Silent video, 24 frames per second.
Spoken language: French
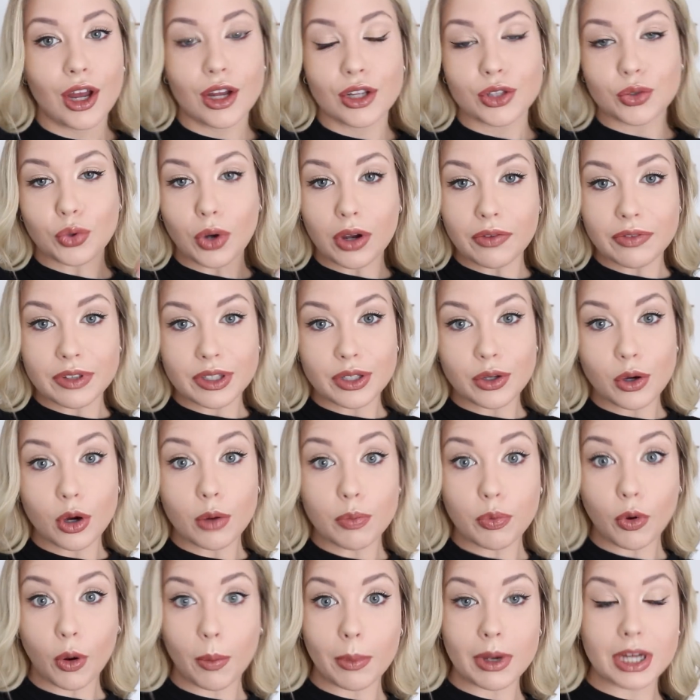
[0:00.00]
trois vidéos
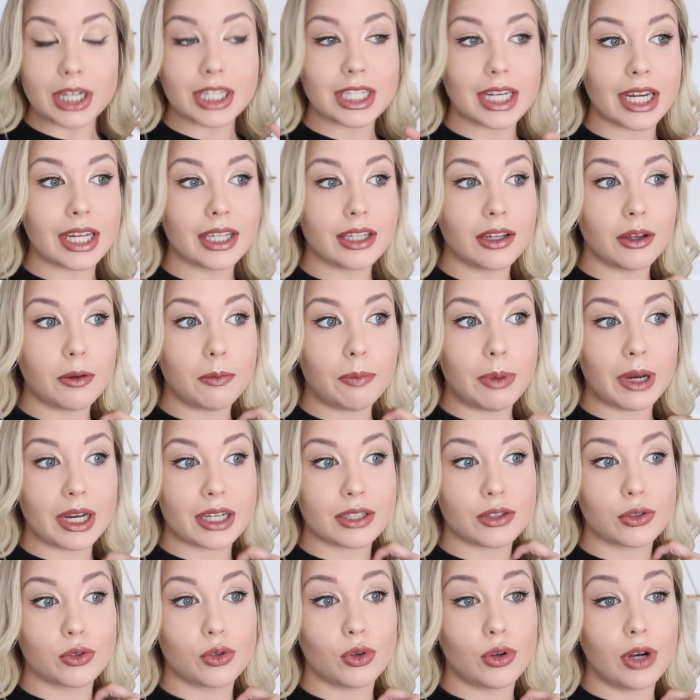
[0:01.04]
pour ma chaîne
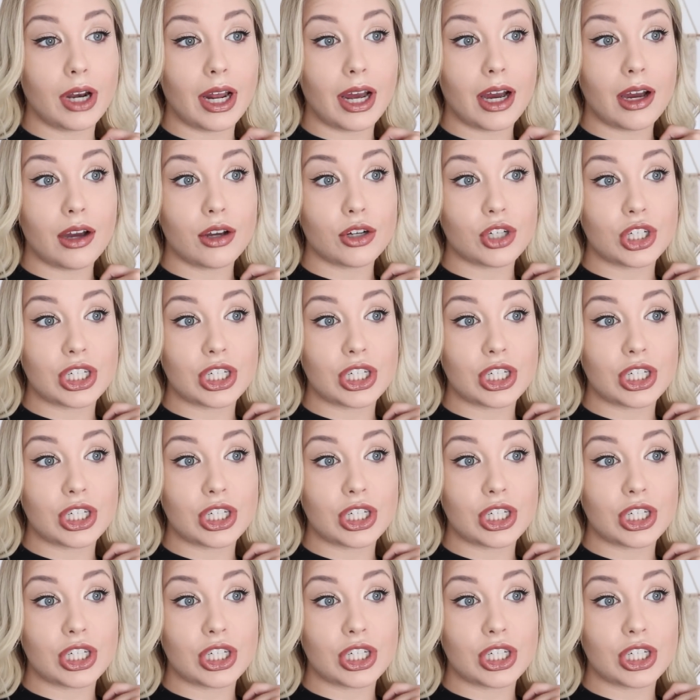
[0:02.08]
parce que là